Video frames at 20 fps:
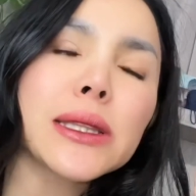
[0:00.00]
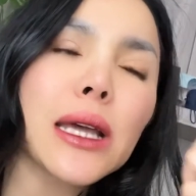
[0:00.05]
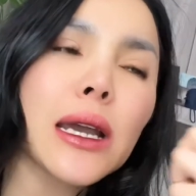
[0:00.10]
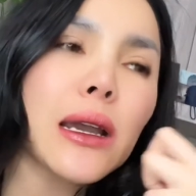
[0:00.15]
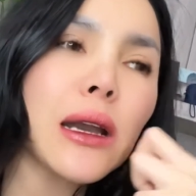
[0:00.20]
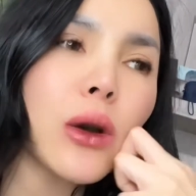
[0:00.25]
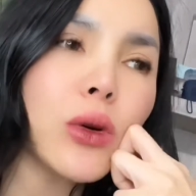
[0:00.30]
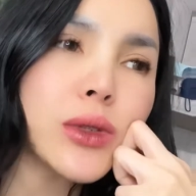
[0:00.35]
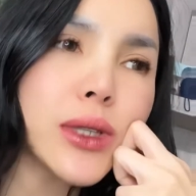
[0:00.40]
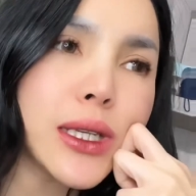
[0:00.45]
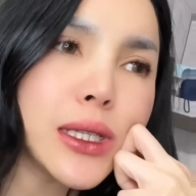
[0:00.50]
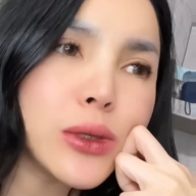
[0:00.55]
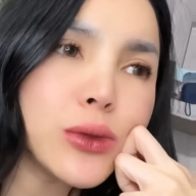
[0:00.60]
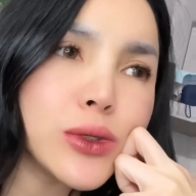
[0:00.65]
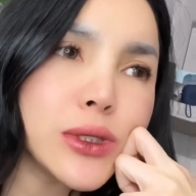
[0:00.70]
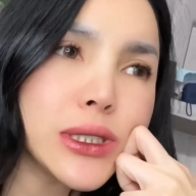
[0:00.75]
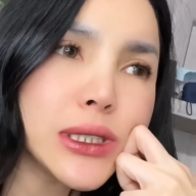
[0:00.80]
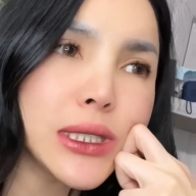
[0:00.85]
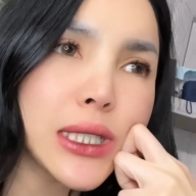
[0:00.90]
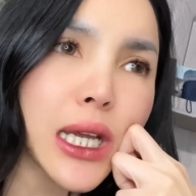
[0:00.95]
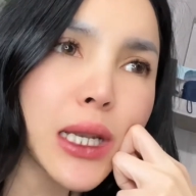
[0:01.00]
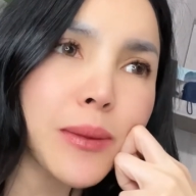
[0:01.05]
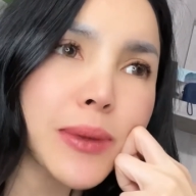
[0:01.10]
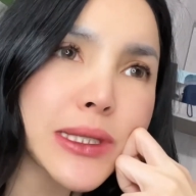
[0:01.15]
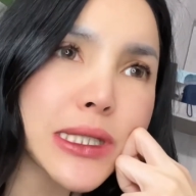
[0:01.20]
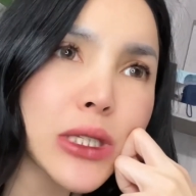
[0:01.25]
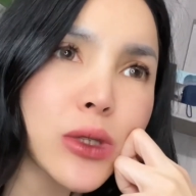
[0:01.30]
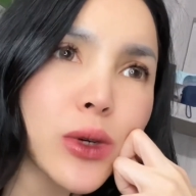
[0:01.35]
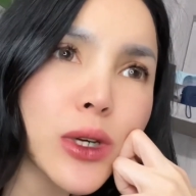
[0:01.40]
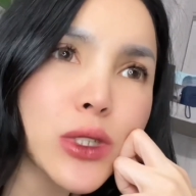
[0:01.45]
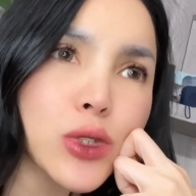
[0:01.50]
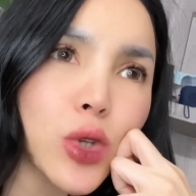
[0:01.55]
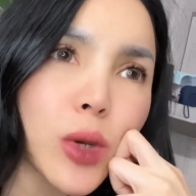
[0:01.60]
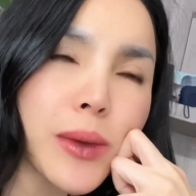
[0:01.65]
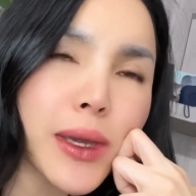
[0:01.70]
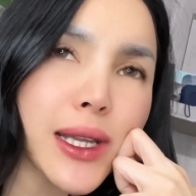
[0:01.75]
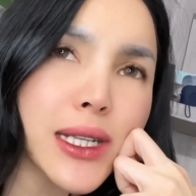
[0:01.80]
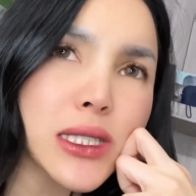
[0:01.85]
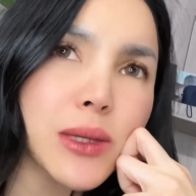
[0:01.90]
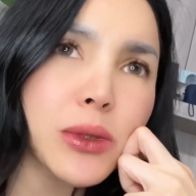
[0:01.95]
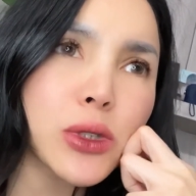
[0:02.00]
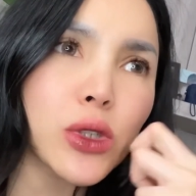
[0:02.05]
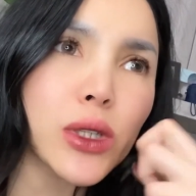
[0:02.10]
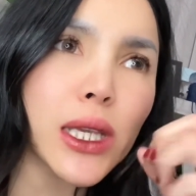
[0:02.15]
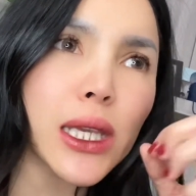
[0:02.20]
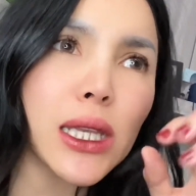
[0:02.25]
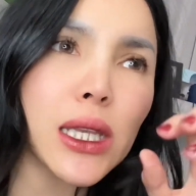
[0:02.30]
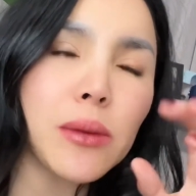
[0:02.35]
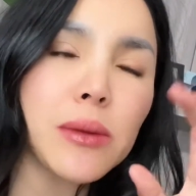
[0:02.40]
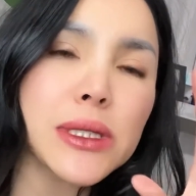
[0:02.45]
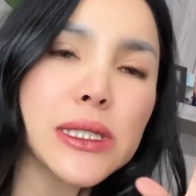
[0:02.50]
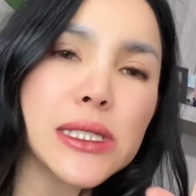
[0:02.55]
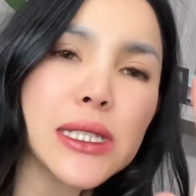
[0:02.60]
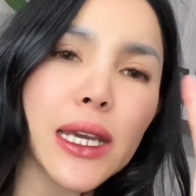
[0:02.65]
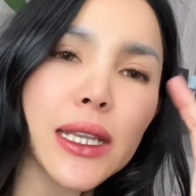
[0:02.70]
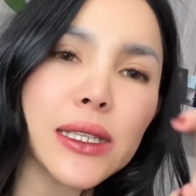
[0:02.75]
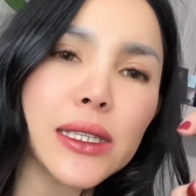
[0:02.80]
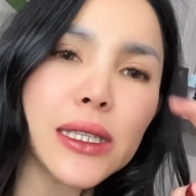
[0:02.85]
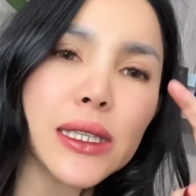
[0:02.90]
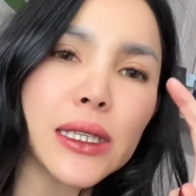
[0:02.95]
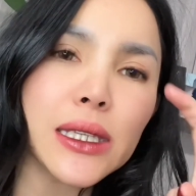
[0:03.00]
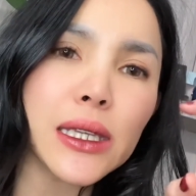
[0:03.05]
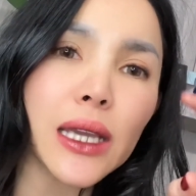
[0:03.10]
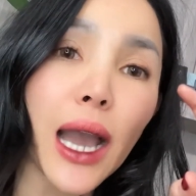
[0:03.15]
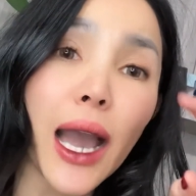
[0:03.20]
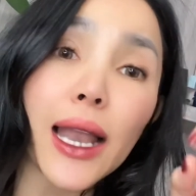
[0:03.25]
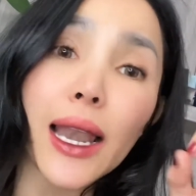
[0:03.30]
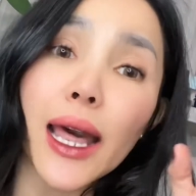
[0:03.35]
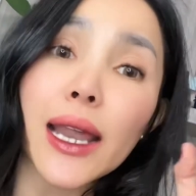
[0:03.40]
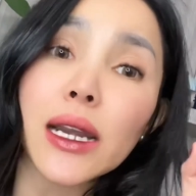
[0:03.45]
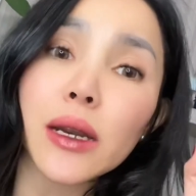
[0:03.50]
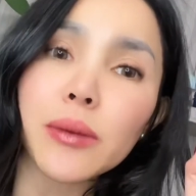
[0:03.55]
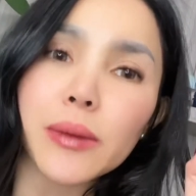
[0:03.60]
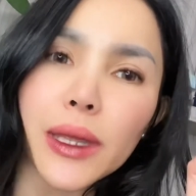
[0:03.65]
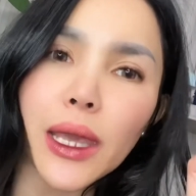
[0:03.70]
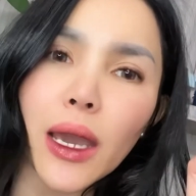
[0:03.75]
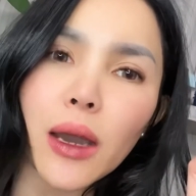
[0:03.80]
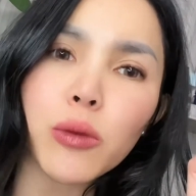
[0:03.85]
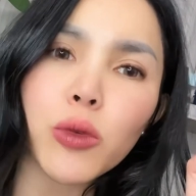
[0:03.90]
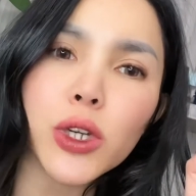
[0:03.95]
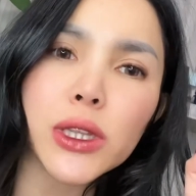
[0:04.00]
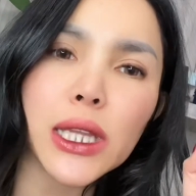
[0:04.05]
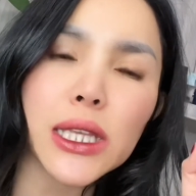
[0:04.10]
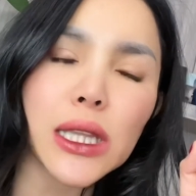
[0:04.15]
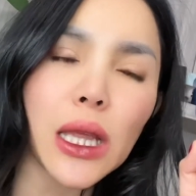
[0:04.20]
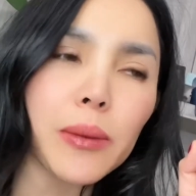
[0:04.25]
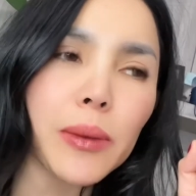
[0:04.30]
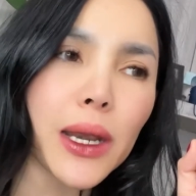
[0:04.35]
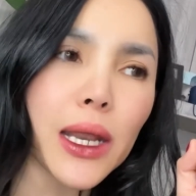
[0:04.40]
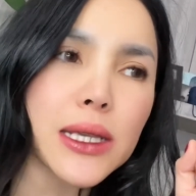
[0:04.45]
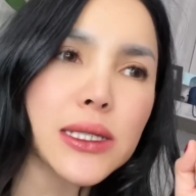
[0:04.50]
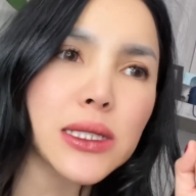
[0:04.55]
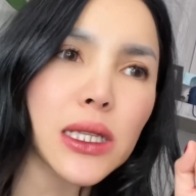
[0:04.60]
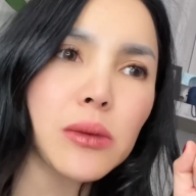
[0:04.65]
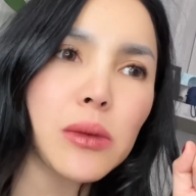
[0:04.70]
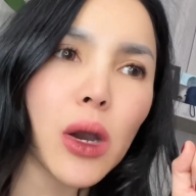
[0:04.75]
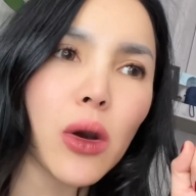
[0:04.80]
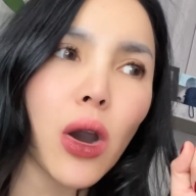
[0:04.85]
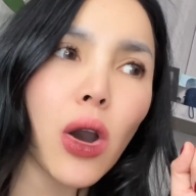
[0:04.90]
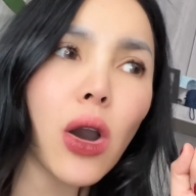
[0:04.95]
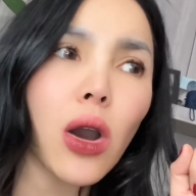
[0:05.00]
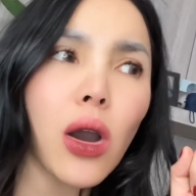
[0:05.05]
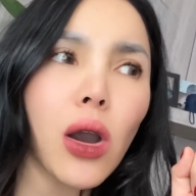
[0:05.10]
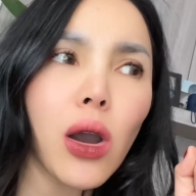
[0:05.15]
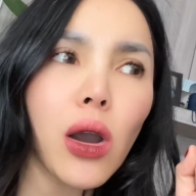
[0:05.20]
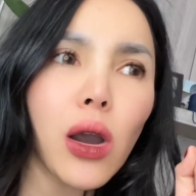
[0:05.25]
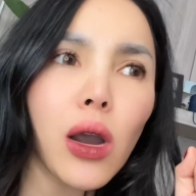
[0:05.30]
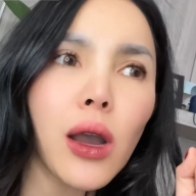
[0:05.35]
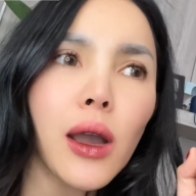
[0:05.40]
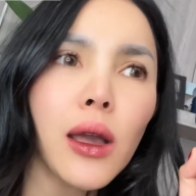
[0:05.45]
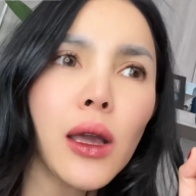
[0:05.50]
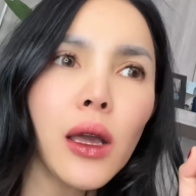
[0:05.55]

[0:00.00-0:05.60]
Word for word: tangga udah diuji dengan perselingkuhan suami kan sebetulnya ini menjadi alarm ya buat kita para istri bahwa oh